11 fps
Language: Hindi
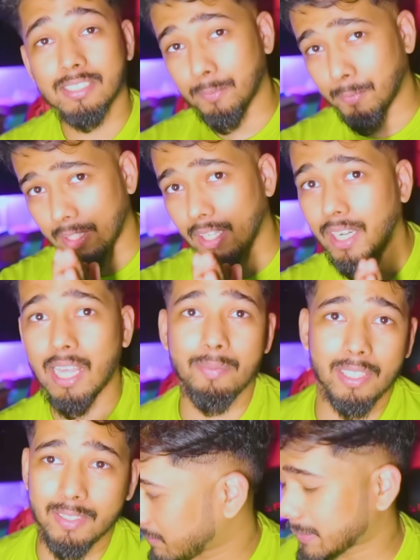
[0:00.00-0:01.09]
सबके लिए लड़ा है
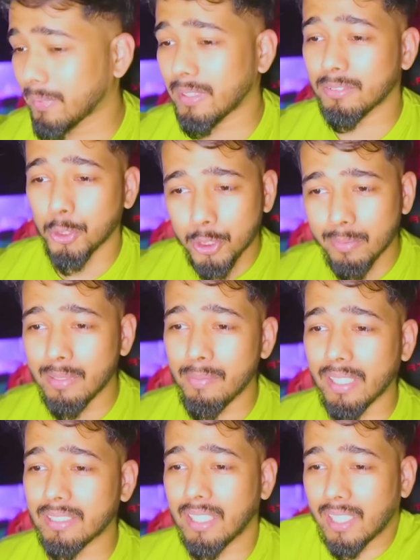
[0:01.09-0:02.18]
मैंने बस मैं सोशल मीडिया पर
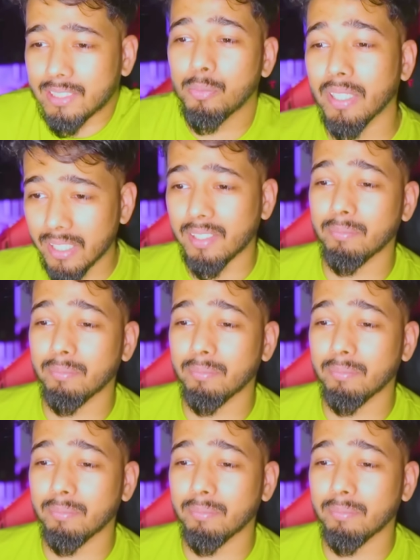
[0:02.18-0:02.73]
आके दिखाता ना